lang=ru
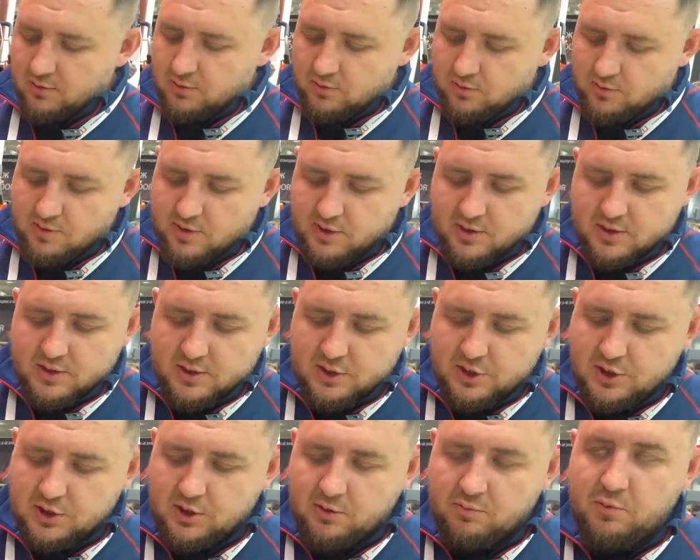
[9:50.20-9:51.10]
индивидуальной
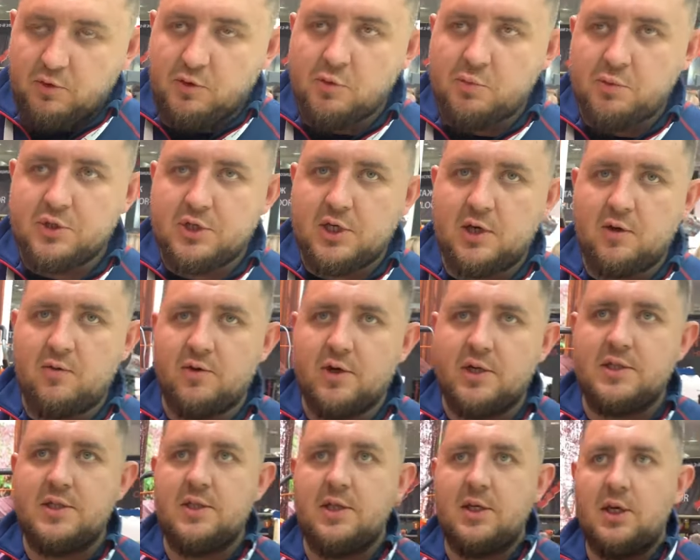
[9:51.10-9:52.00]
защиты мы выпускаем в
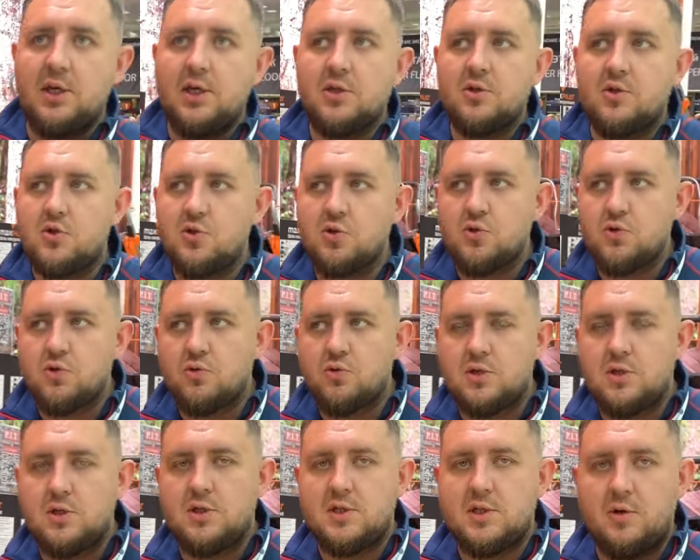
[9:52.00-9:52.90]
России. Это
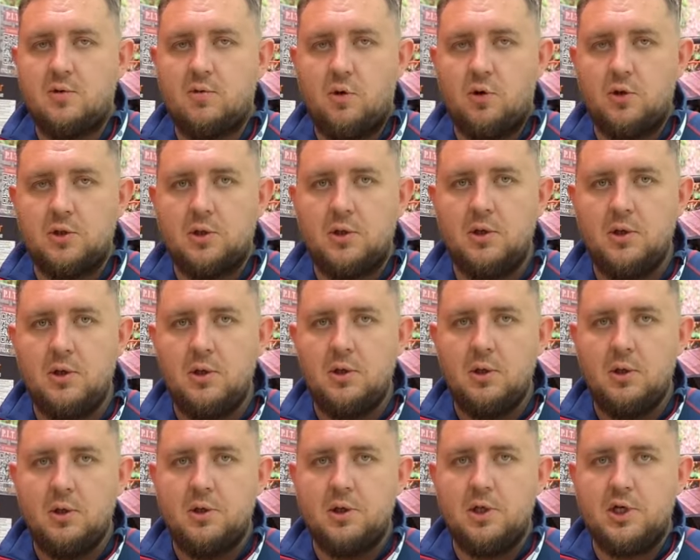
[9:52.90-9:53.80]
Суксунский завод.
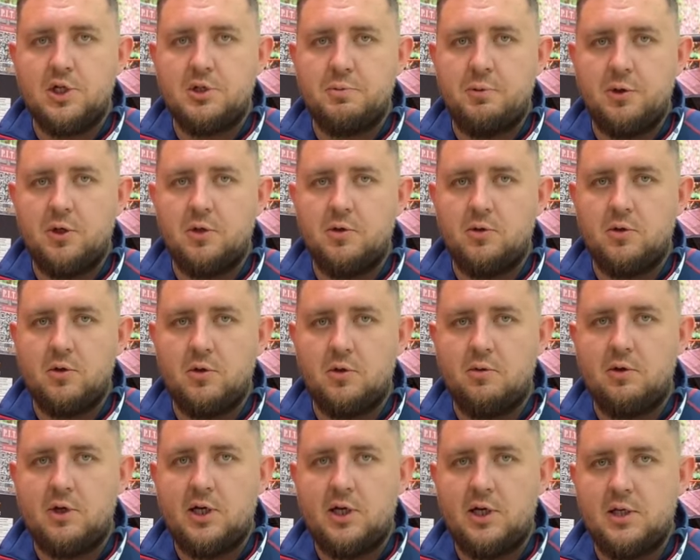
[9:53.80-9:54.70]
Наш партнер
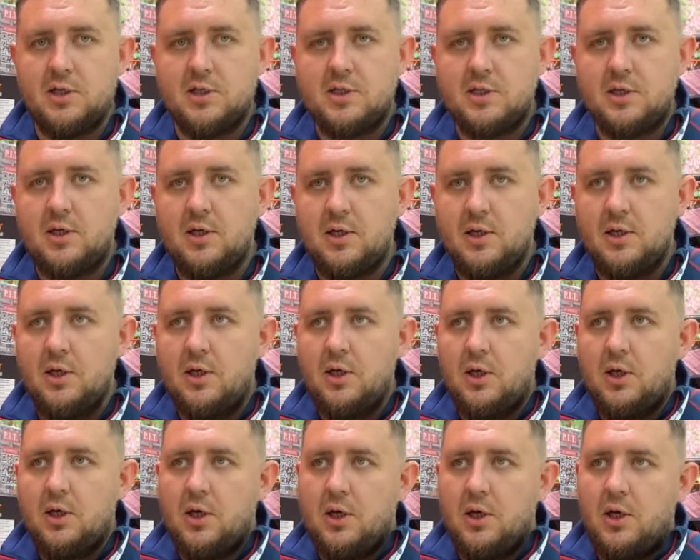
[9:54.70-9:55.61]
является
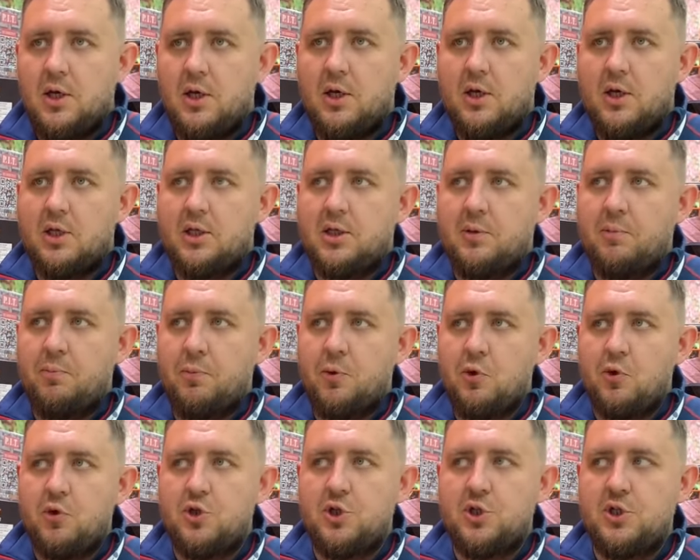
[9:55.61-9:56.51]
это
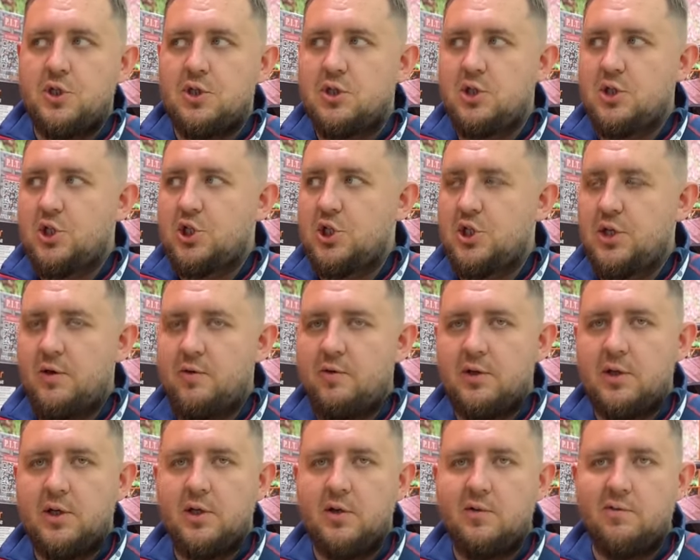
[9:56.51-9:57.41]
проще,
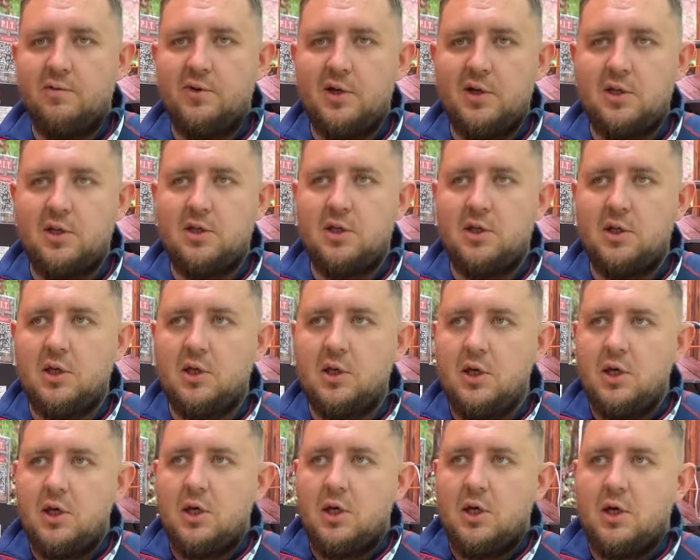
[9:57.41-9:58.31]
дешевле и выгоднее
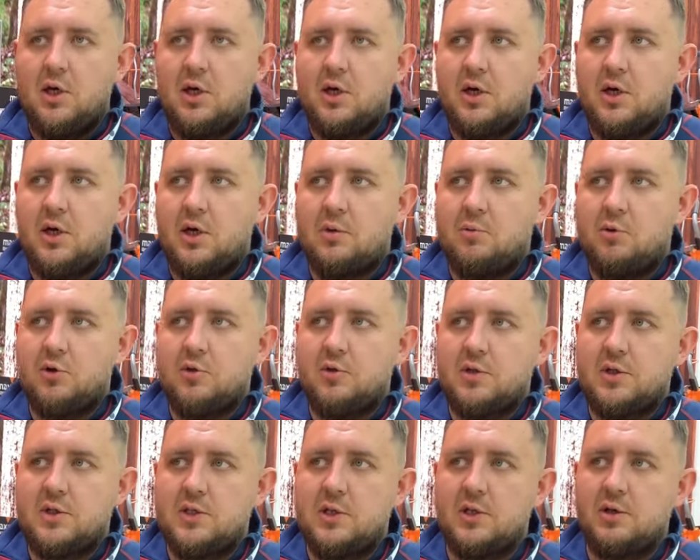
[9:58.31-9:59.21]
э, работать
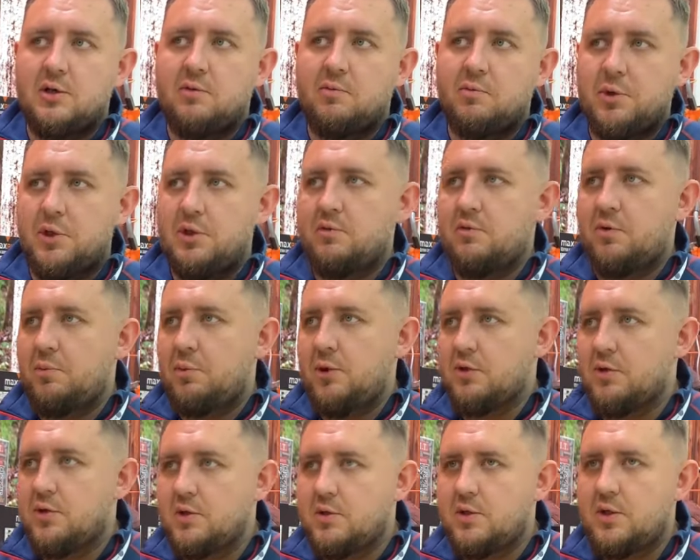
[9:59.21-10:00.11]
в России.
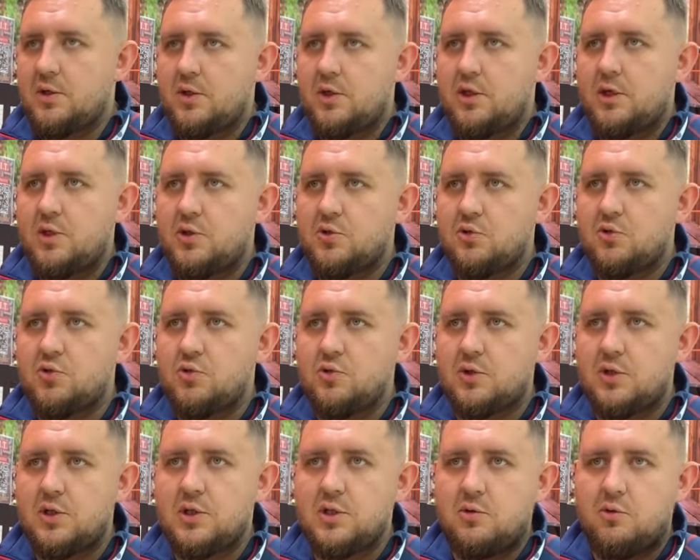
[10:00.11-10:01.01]
Во-первых, э,
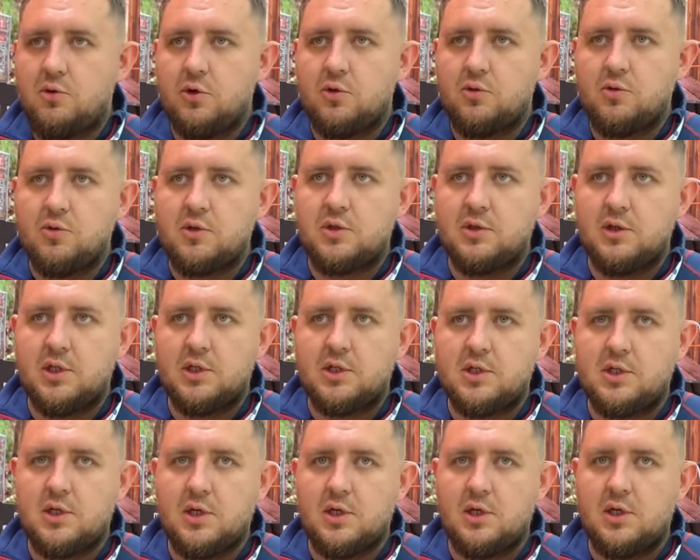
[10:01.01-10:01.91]
Супсунский завод, он
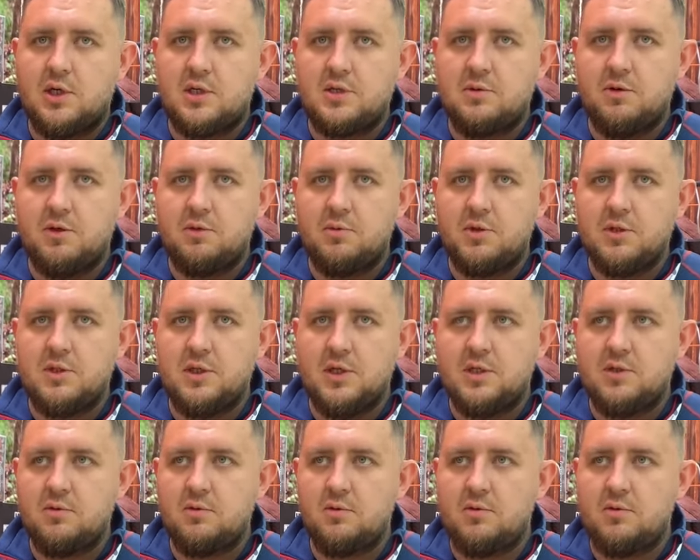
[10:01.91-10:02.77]
славится э, своими средствами